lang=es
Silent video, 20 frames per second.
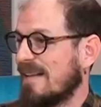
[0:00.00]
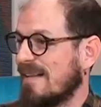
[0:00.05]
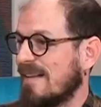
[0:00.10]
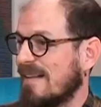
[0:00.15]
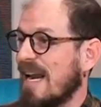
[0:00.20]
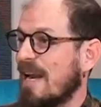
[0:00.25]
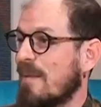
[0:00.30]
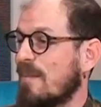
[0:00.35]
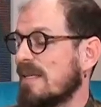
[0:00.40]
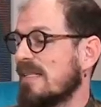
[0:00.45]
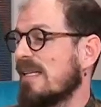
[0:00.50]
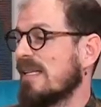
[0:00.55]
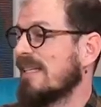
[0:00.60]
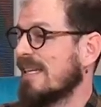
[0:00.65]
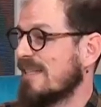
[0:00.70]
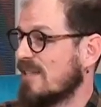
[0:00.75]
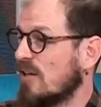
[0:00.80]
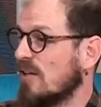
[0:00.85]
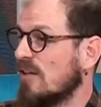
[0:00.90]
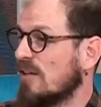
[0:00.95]
está la
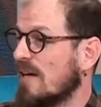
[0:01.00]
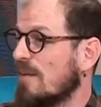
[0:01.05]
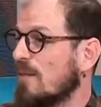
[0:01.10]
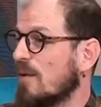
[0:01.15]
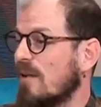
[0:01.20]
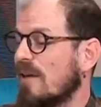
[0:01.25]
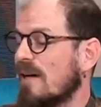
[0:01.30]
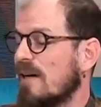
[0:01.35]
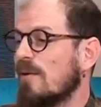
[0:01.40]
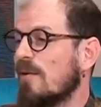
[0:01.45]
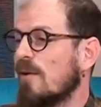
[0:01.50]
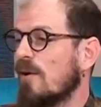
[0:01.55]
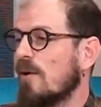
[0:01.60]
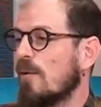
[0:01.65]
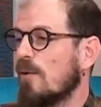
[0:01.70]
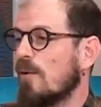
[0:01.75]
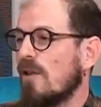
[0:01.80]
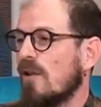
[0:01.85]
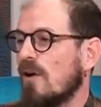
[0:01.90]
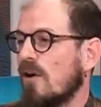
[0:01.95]
presentación, digamos, del libro
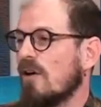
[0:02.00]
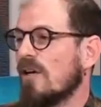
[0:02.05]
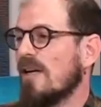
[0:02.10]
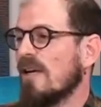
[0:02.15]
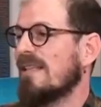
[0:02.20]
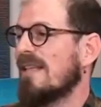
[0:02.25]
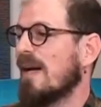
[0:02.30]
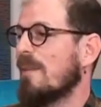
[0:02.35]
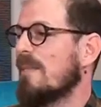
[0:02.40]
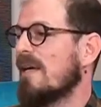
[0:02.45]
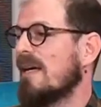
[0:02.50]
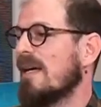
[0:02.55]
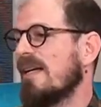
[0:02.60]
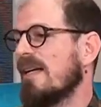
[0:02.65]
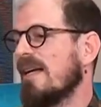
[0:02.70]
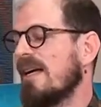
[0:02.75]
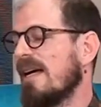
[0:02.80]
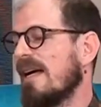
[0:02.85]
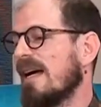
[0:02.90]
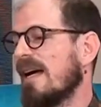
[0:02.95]
de Bulldog y
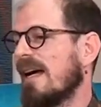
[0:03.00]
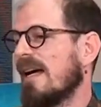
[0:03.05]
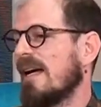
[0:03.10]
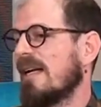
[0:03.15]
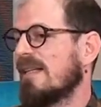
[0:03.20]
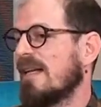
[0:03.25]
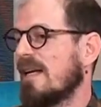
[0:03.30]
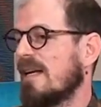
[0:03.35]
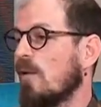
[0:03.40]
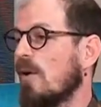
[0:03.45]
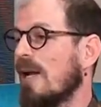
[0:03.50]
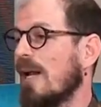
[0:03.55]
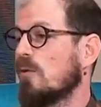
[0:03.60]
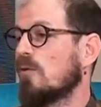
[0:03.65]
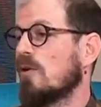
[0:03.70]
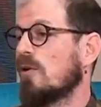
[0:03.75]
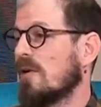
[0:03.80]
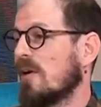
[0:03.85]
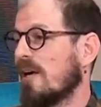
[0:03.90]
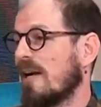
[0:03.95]
también eh, tenemos la
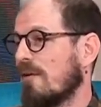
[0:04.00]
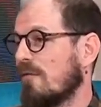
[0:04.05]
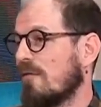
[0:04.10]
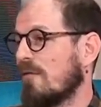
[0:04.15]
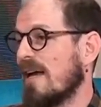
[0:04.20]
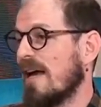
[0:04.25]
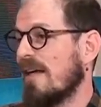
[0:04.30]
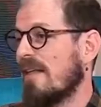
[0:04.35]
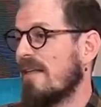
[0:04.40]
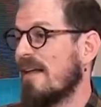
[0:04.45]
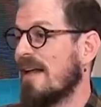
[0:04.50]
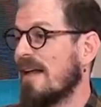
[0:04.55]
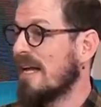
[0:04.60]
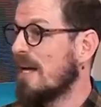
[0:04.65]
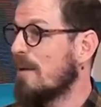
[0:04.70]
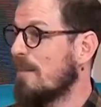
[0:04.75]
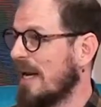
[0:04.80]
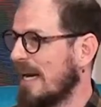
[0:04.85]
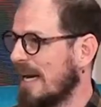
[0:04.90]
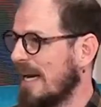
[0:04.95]
autobiografía de
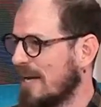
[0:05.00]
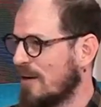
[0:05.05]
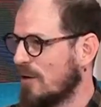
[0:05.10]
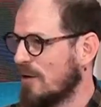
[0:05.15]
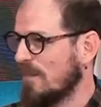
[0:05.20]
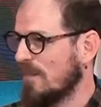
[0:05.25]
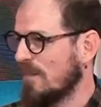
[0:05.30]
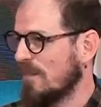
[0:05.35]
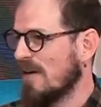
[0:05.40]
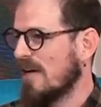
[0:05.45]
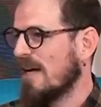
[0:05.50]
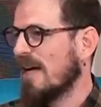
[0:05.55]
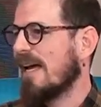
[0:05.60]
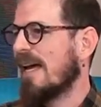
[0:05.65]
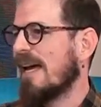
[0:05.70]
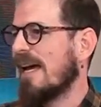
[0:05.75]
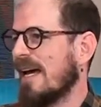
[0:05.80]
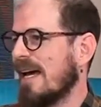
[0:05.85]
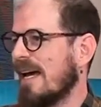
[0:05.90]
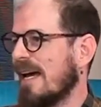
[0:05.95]
Daniel Melero,
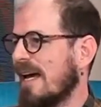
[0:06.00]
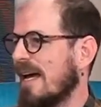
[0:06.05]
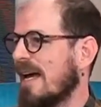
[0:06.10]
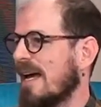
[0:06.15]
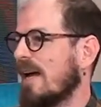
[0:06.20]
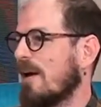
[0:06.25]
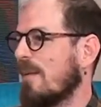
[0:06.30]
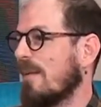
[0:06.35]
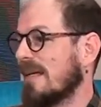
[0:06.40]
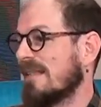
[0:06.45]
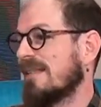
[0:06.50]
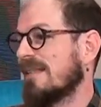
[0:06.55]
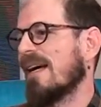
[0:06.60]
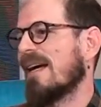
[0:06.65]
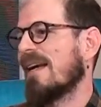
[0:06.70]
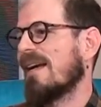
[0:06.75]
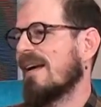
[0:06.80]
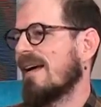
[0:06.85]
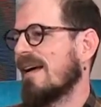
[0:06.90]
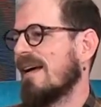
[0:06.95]
que eh, va a
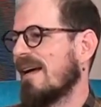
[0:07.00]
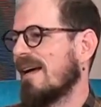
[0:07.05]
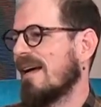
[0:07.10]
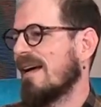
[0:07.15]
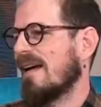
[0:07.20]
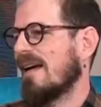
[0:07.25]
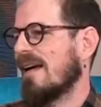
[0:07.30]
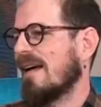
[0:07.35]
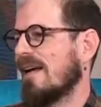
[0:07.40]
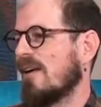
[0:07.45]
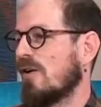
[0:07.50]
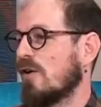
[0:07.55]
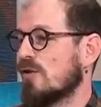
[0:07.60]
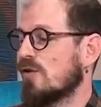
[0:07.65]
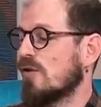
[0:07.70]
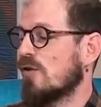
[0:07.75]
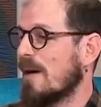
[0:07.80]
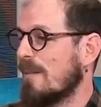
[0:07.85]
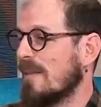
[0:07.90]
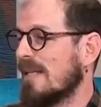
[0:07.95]
estar
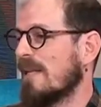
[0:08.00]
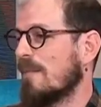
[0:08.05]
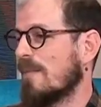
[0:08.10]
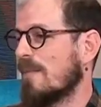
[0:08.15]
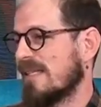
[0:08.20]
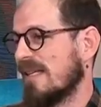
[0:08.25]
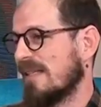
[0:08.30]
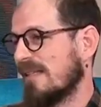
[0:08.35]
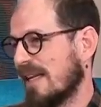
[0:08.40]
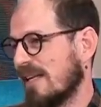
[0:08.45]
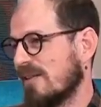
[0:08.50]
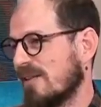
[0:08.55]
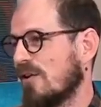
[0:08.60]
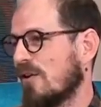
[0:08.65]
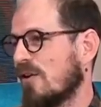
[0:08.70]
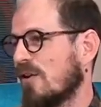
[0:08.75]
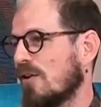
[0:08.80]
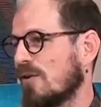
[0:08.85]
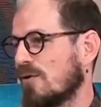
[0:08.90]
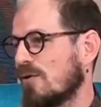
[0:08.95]
no solamente
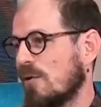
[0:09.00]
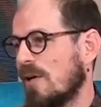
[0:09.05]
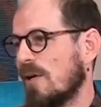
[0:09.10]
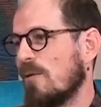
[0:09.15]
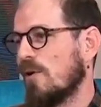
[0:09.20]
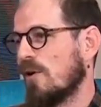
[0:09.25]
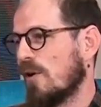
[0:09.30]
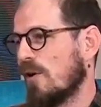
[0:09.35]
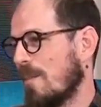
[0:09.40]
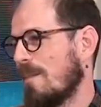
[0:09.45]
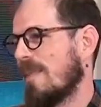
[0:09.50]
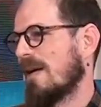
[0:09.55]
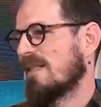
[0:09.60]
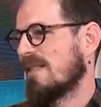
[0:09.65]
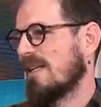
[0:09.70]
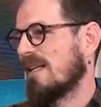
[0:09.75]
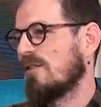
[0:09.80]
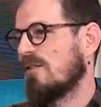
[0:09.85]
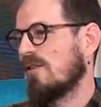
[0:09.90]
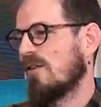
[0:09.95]
presentando su libro y
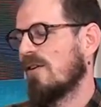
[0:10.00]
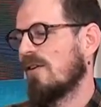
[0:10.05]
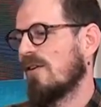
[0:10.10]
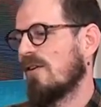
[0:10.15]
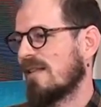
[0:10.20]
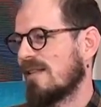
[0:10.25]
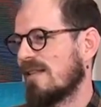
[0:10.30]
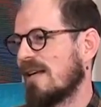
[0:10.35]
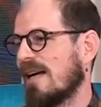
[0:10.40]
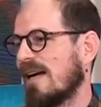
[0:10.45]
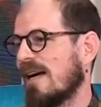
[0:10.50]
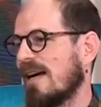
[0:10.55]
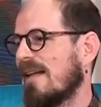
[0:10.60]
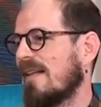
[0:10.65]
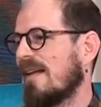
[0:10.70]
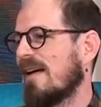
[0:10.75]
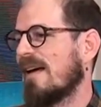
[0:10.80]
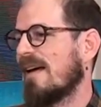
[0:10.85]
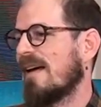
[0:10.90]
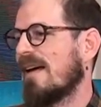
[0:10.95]
conversando
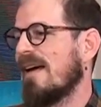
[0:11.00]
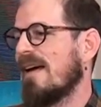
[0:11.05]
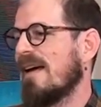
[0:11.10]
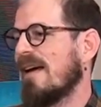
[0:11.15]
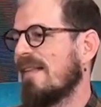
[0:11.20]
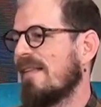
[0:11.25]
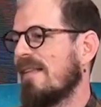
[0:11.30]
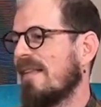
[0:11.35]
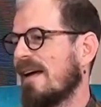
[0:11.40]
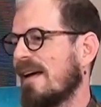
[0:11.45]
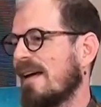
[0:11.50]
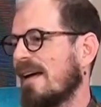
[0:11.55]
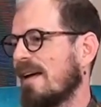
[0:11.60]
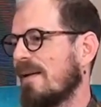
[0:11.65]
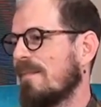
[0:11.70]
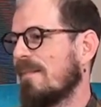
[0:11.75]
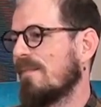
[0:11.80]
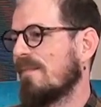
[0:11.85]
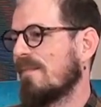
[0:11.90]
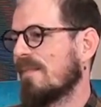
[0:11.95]
acerca de
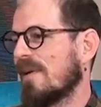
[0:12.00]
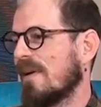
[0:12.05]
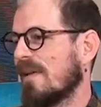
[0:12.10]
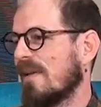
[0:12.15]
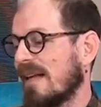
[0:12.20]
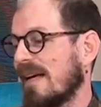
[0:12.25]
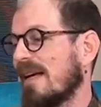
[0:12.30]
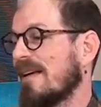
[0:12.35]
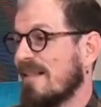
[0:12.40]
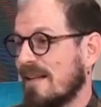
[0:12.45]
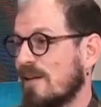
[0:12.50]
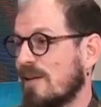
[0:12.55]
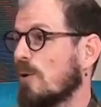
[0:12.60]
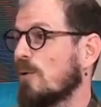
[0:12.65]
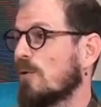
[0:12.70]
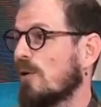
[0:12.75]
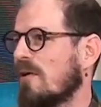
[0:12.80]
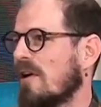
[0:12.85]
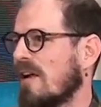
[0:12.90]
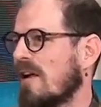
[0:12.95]
mm, su
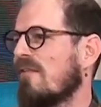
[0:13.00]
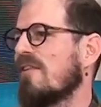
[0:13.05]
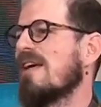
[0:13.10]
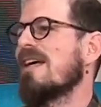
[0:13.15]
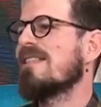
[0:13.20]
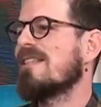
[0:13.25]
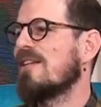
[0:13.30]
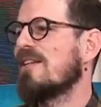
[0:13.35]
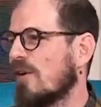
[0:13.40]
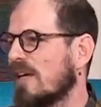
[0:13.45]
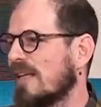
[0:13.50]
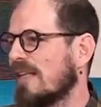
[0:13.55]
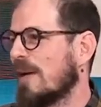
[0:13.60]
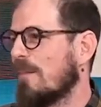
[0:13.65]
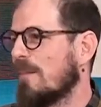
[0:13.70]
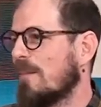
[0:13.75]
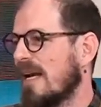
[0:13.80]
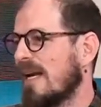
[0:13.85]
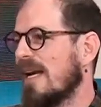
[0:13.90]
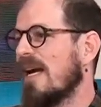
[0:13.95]
autobiografía, sino que
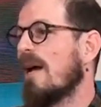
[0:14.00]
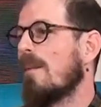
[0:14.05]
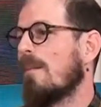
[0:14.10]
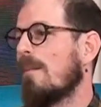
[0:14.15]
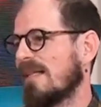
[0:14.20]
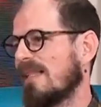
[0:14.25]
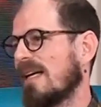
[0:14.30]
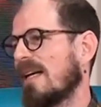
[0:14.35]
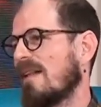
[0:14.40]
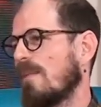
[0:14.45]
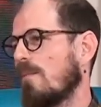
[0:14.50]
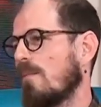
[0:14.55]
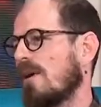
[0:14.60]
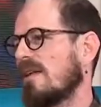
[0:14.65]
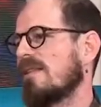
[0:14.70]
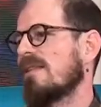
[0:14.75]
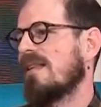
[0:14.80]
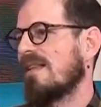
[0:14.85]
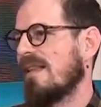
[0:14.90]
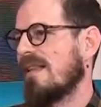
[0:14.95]
también va a estar
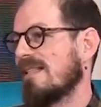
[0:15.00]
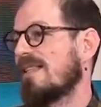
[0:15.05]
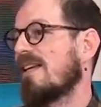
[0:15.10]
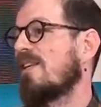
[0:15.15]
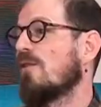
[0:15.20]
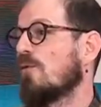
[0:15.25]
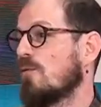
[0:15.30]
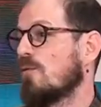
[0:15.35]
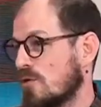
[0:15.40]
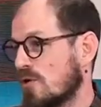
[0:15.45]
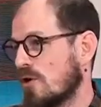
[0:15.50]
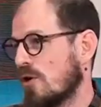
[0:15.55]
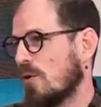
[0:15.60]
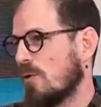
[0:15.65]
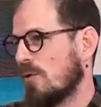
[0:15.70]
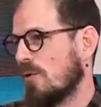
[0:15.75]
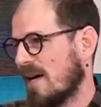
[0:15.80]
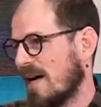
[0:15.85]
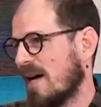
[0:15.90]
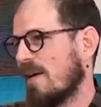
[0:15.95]
después haciendo un
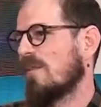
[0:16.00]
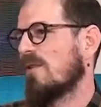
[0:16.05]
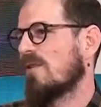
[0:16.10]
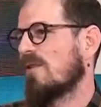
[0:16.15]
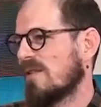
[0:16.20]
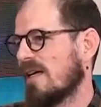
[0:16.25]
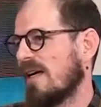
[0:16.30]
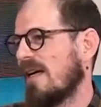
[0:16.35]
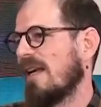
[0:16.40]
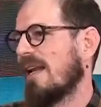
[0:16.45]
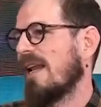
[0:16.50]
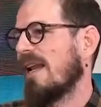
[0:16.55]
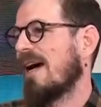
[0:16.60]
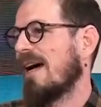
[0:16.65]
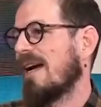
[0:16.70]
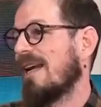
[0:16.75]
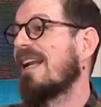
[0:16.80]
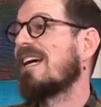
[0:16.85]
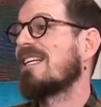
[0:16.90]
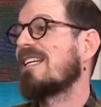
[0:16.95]
show, digamos, en
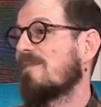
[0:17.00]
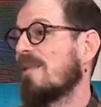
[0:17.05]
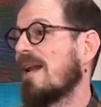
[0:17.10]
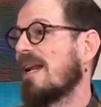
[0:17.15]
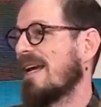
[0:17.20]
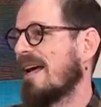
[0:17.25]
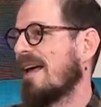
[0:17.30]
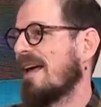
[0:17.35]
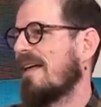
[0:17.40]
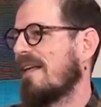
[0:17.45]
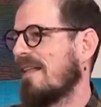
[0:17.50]
la, en la explanada